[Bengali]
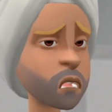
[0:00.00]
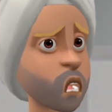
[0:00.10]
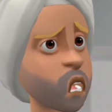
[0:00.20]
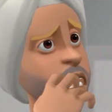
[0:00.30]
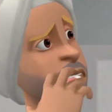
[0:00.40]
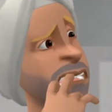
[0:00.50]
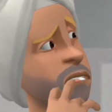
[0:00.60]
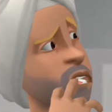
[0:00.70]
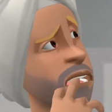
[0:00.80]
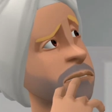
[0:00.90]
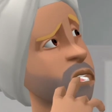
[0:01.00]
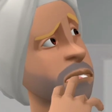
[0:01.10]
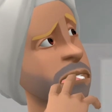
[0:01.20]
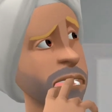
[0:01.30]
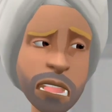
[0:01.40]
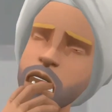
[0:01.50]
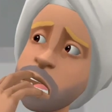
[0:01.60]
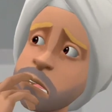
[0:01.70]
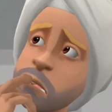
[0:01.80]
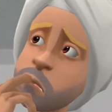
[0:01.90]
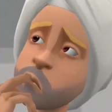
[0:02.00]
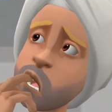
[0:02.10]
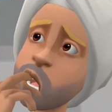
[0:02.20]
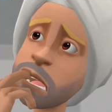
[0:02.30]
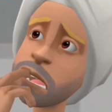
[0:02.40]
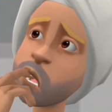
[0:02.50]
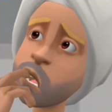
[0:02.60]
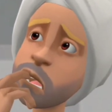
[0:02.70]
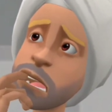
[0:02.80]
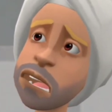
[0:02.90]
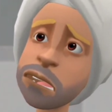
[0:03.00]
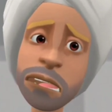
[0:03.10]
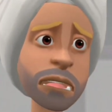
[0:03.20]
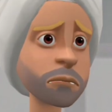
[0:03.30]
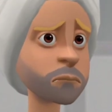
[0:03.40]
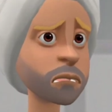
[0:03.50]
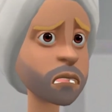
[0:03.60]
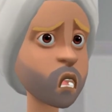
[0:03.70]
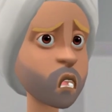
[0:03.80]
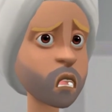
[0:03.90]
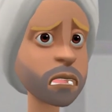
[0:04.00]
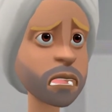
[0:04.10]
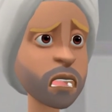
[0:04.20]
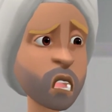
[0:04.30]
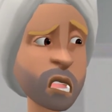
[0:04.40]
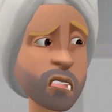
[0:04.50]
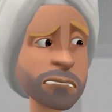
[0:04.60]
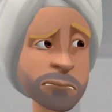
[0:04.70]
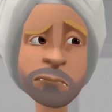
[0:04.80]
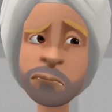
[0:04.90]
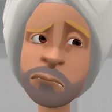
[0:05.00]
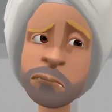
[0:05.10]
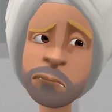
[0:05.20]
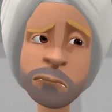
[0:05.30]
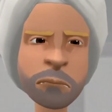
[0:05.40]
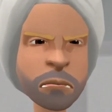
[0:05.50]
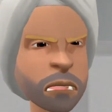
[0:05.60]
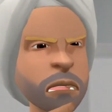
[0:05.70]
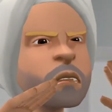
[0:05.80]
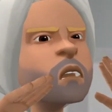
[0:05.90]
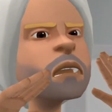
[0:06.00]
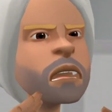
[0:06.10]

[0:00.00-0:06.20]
এরপরে তো স্যারে আমাকে ডাকবে আমি তো ভালো করে বাংলা ভাষা বলতে পারি না স্যারে প্রশ্ন করলে আমি কি উত্তর দেব যাই ওই